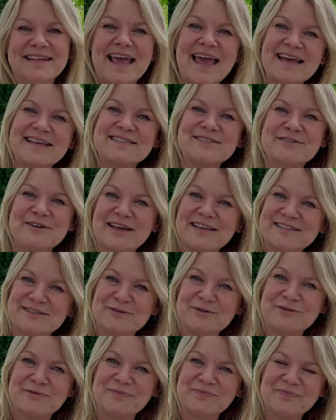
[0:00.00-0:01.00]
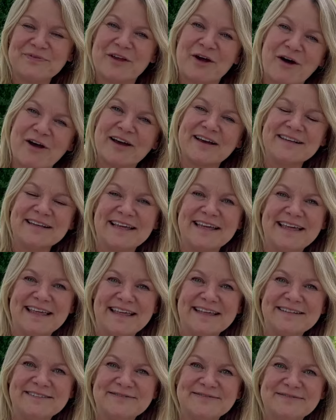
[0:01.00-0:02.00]
Exo Exo, eure
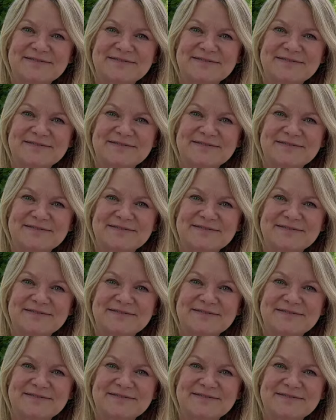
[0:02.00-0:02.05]
Niki.